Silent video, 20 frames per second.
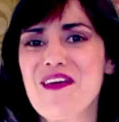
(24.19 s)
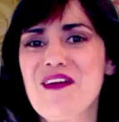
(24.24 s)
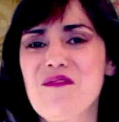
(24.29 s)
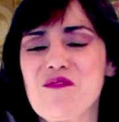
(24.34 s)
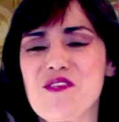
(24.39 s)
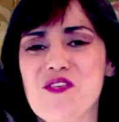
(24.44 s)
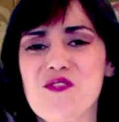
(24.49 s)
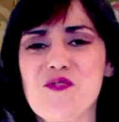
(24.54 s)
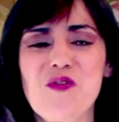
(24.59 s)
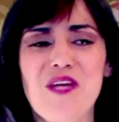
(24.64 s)

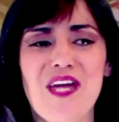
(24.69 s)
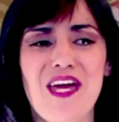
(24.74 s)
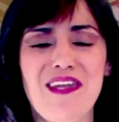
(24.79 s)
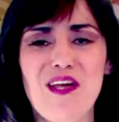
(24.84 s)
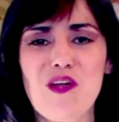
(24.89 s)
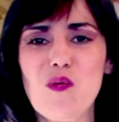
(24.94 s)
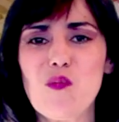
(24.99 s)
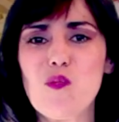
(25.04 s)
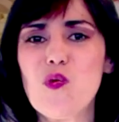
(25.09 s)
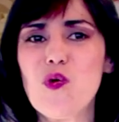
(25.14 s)
Pues, es un
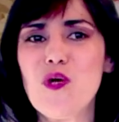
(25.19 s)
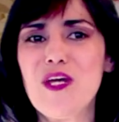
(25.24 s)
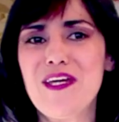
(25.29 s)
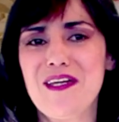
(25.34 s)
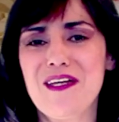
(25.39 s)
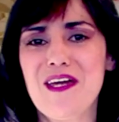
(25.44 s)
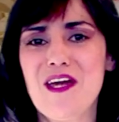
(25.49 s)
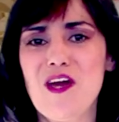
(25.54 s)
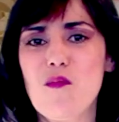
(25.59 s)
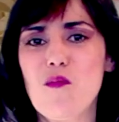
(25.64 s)
género
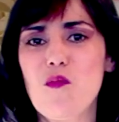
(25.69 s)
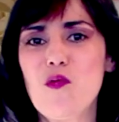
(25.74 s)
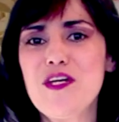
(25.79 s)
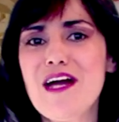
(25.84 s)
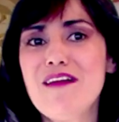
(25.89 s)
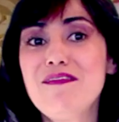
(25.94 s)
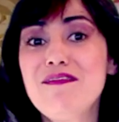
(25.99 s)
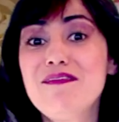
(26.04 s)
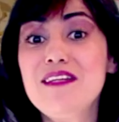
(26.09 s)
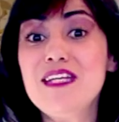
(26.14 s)
muy, muy
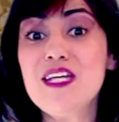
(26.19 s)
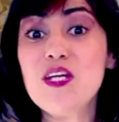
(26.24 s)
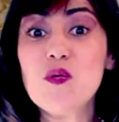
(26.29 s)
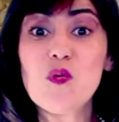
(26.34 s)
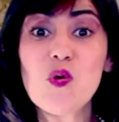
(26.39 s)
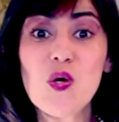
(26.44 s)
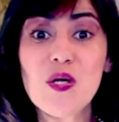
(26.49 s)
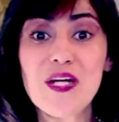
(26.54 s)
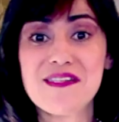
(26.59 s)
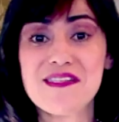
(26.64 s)

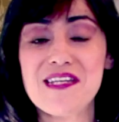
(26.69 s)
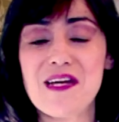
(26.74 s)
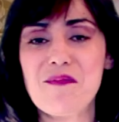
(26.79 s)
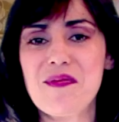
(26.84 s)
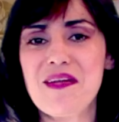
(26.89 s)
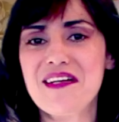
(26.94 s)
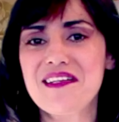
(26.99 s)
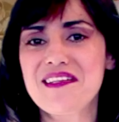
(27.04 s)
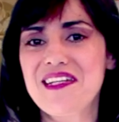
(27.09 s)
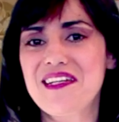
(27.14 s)
antiguo que se ha
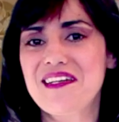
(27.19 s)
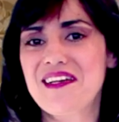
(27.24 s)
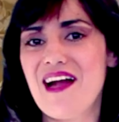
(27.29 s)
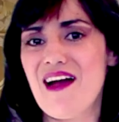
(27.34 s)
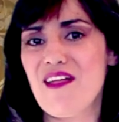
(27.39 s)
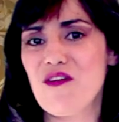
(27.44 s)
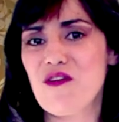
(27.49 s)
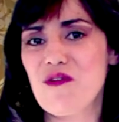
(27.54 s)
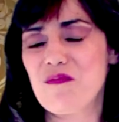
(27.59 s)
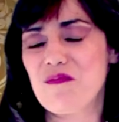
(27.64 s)

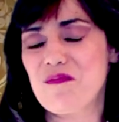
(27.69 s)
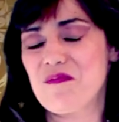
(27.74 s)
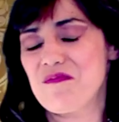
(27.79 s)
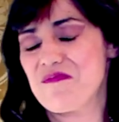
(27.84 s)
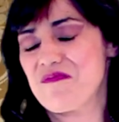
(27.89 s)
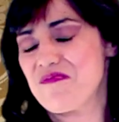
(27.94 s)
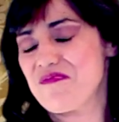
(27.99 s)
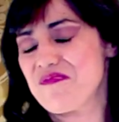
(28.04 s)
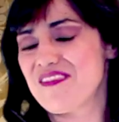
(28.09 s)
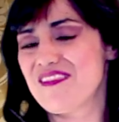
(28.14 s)
practicado
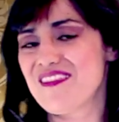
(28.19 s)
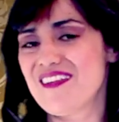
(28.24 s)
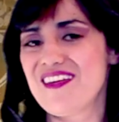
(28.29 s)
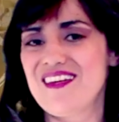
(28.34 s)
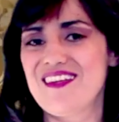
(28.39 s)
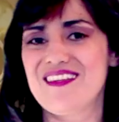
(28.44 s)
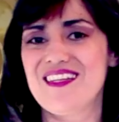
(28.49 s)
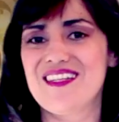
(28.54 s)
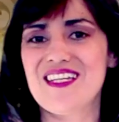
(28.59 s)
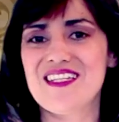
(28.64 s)

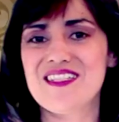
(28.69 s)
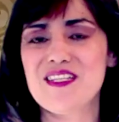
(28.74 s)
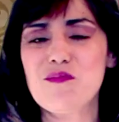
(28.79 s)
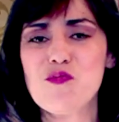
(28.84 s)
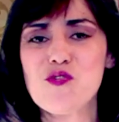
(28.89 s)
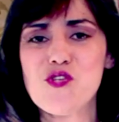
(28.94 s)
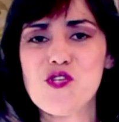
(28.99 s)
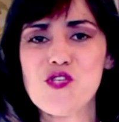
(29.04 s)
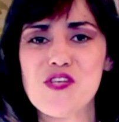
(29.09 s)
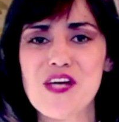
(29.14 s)
desde hace
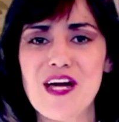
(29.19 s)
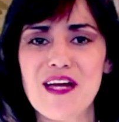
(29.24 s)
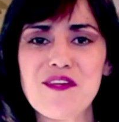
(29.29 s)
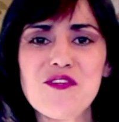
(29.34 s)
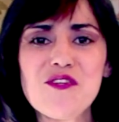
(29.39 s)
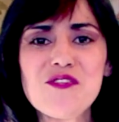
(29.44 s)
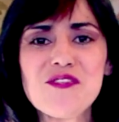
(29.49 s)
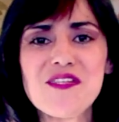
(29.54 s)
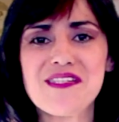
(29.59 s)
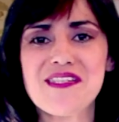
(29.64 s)
muchos
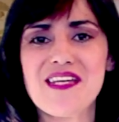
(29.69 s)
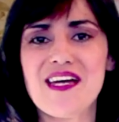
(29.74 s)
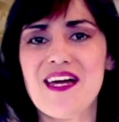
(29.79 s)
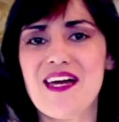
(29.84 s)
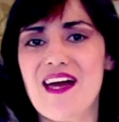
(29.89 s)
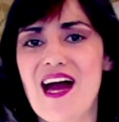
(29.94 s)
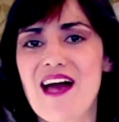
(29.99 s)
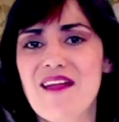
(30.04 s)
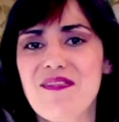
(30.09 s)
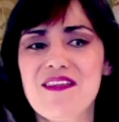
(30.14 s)
años,
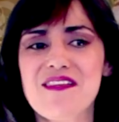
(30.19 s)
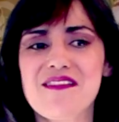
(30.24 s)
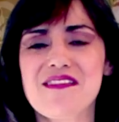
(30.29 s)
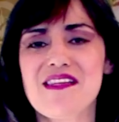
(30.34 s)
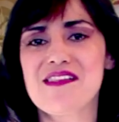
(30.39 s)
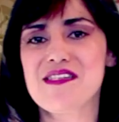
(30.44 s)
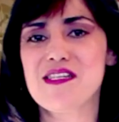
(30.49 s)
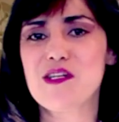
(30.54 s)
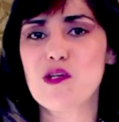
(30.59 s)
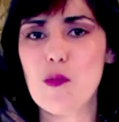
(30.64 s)
desde antes
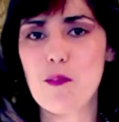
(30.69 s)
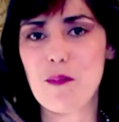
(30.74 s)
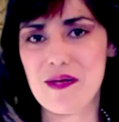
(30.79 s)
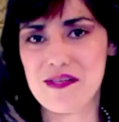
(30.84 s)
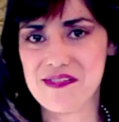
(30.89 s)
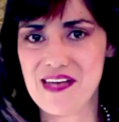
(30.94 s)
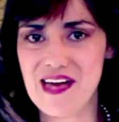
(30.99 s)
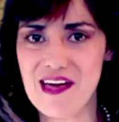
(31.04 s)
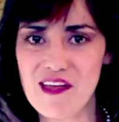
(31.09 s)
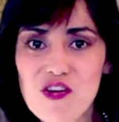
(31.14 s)
del siglo
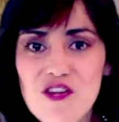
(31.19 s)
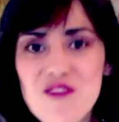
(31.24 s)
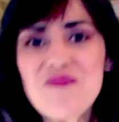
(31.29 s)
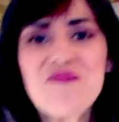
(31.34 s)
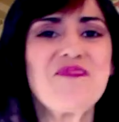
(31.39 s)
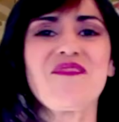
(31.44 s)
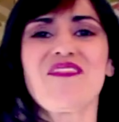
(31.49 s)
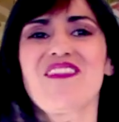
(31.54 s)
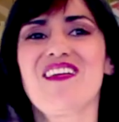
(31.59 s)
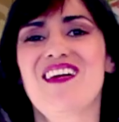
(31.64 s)
pasado.
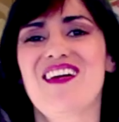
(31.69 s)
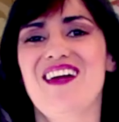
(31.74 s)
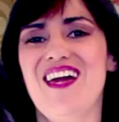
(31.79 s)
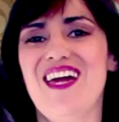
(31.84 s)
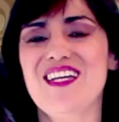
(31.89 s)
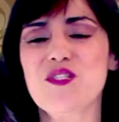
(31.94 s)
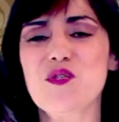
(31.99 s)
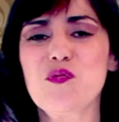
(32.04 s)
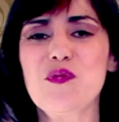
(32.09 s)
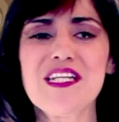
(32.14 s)

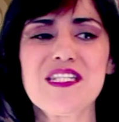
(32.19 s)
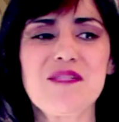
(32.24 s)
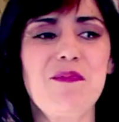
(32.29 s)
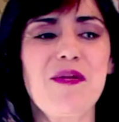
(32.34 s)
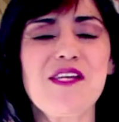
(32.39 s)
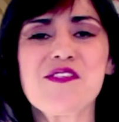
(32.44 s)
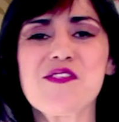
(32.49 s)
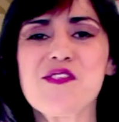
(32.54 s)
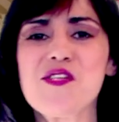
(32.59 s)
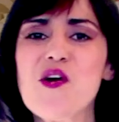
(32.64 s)
Es una
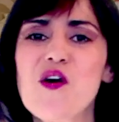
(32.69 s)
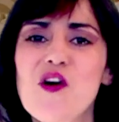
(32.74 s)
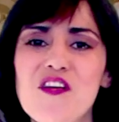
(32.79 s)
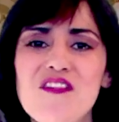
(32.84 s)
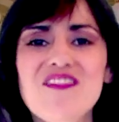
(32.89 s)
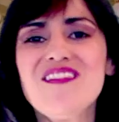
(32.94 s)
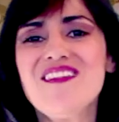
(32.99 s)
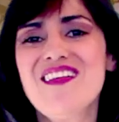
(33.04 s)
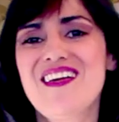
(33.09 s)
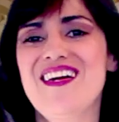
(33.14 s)

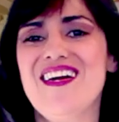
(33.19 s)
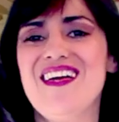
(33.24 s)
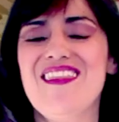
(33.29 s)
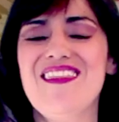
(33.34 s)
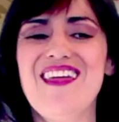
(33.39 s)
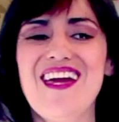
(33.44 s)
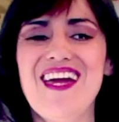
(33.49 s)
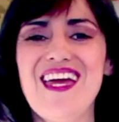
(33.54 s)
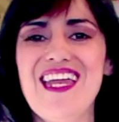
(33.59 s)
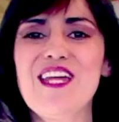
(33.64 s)
expresión
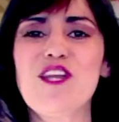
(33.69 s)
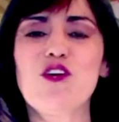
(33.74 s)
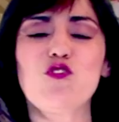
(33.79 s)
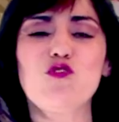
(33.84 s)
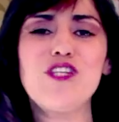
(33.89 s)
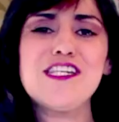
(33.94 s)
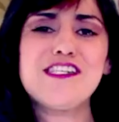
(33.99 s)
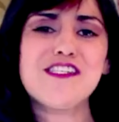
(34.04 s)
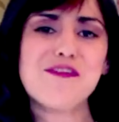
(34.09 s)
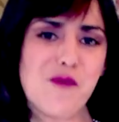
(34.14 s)
del
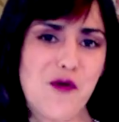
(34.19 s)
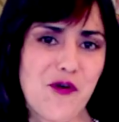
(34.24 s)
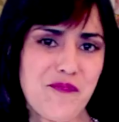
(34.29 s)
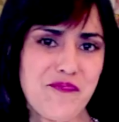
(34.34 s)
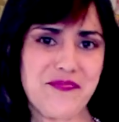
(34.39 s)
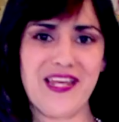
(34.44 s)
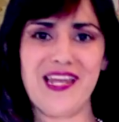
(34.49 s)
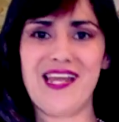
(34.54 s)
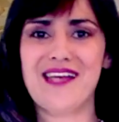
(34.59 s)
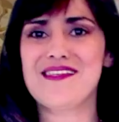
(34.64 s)
erotismo,
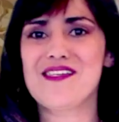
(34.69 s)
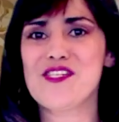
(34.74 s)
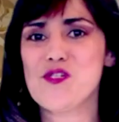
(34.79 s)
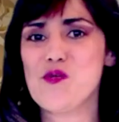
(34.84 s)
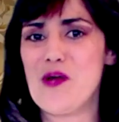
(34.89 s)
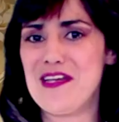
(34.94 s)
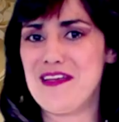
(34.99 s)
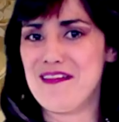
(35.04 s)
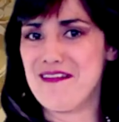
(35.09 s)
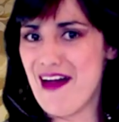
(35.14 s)
de la
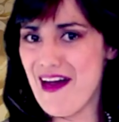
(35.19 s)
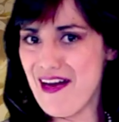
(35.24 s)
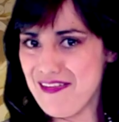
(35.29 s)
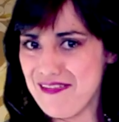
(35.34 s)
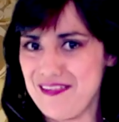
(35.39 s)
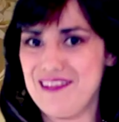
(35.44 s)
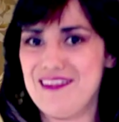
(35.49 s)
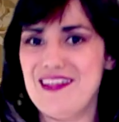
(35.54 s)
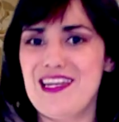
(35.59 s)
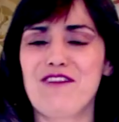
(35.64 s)
sensualidad
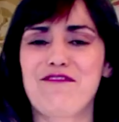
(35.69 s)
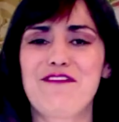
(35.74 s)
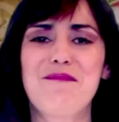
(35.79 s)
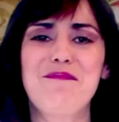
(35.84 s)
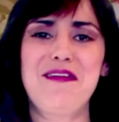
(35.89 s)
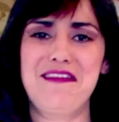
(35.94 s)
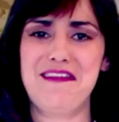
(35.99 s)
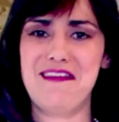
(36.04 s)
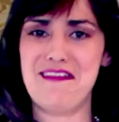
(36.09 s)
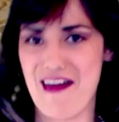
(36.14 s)
y de la
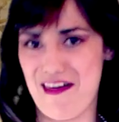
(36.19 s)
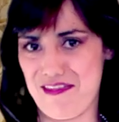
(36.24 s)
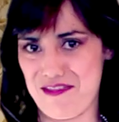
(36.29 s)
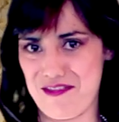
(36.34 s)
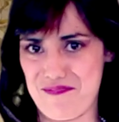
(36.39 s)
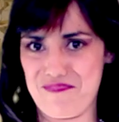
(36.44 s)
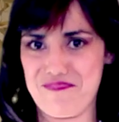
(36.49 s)
feminidad.